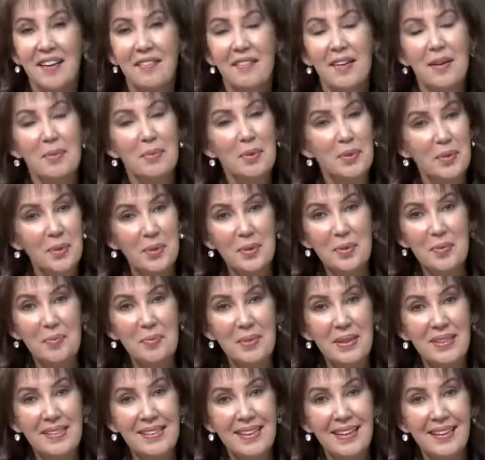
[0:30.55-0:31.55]
Ve bugün
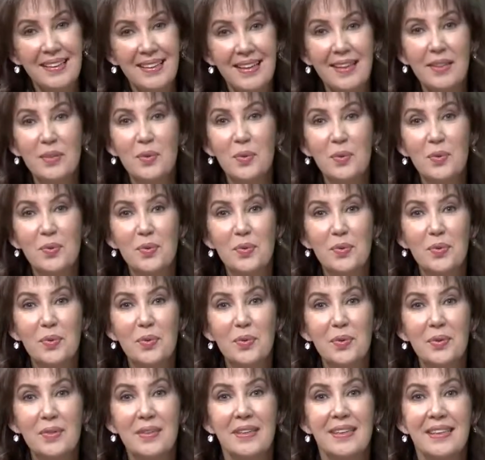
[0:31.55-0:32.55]
masallar
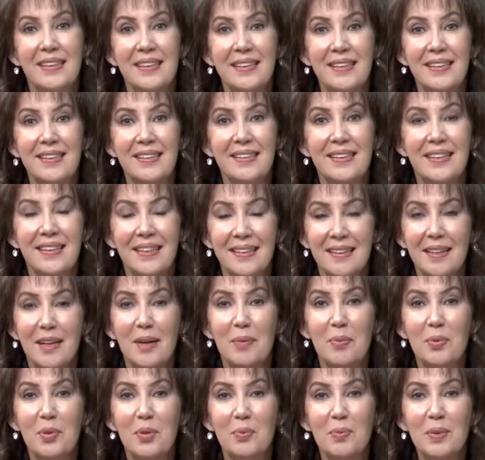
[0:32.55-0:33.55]
konusu e, ne
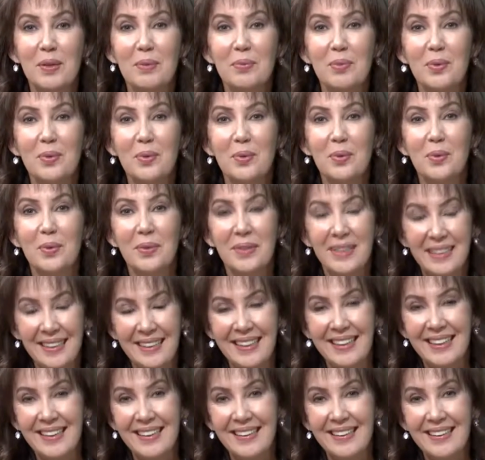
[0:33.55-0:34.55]
kadar büyük bir mutluluk
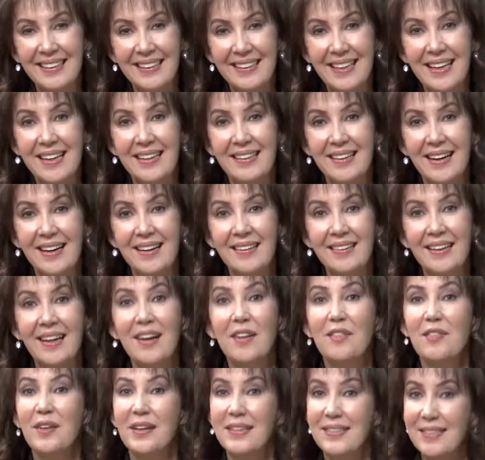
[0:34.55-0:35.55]
ki tekrar
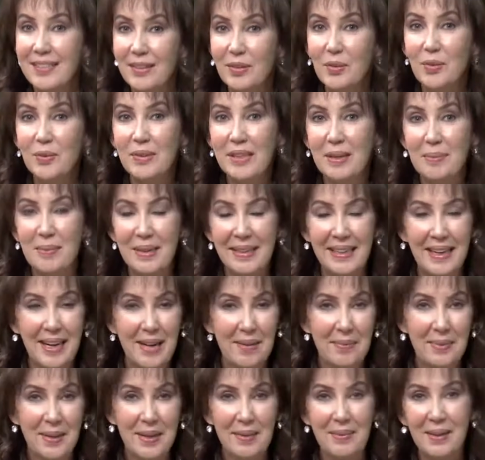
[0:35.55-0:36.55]
daha fazla gündeme
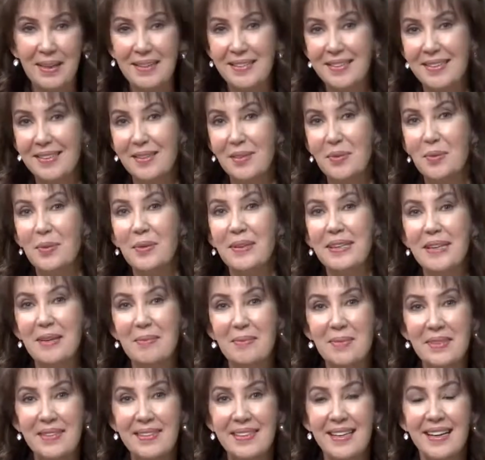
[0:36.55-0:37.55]
gelmeye başladı
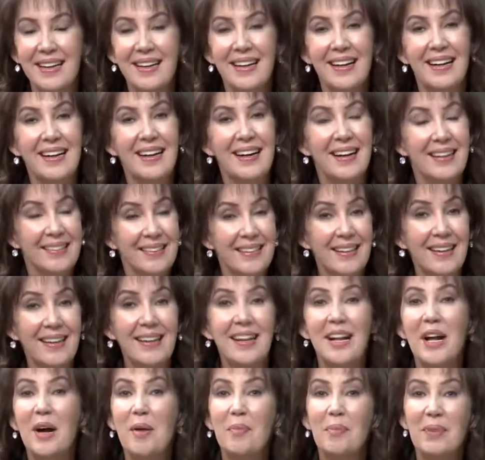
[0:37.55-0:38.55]
ülkemizde. Hatta
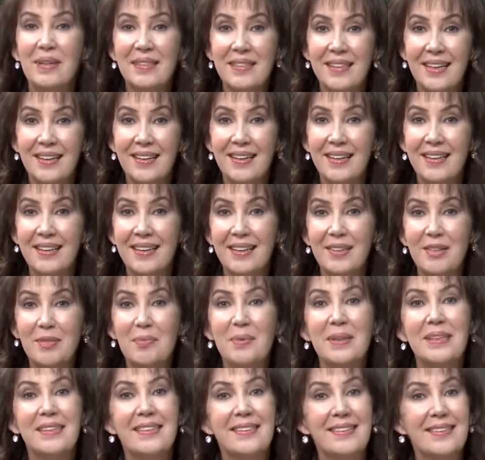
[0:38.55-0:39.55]
masal
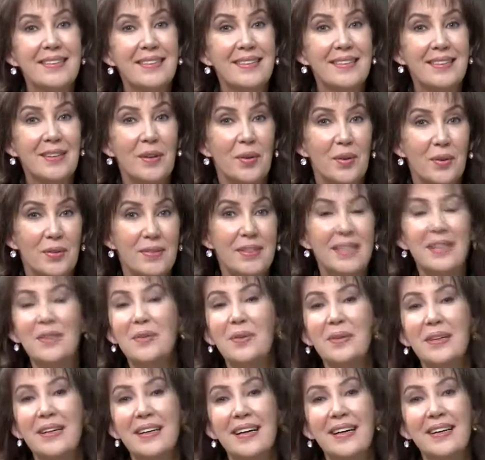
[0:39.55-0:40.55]
anlatmak için özel
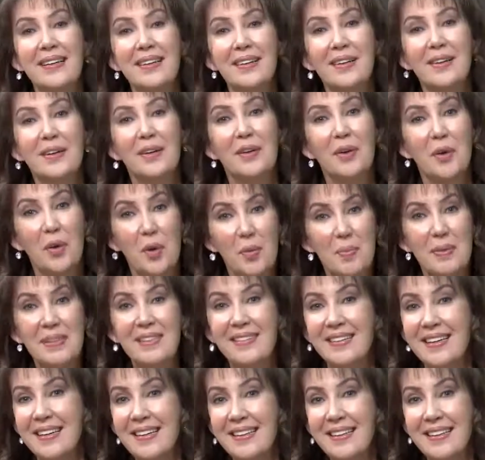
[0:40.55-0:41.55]
olarak hobi
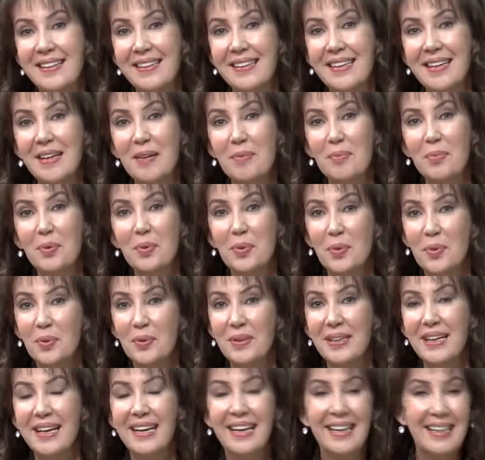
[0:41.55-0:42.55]
şeklinde bu
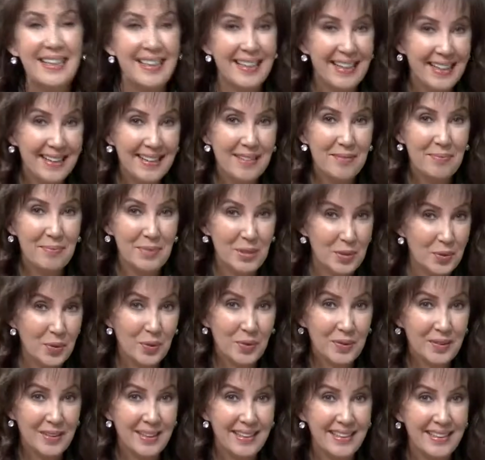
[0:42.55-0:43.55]
konuya eğilen
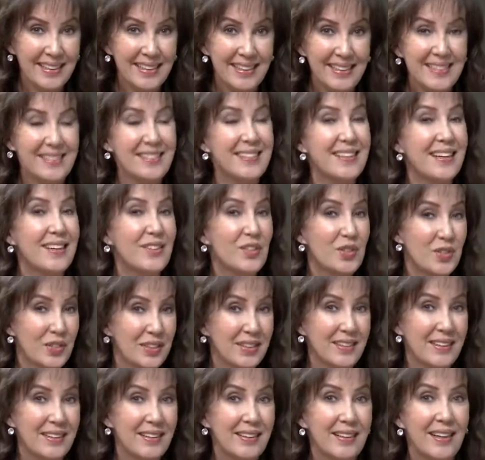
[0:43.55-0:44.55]
birçok e, insan
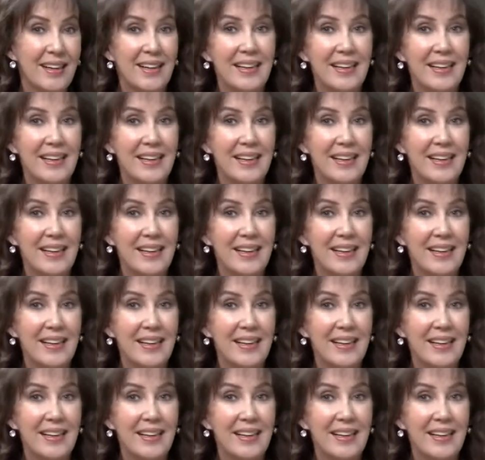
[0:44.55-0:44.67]
çıktı.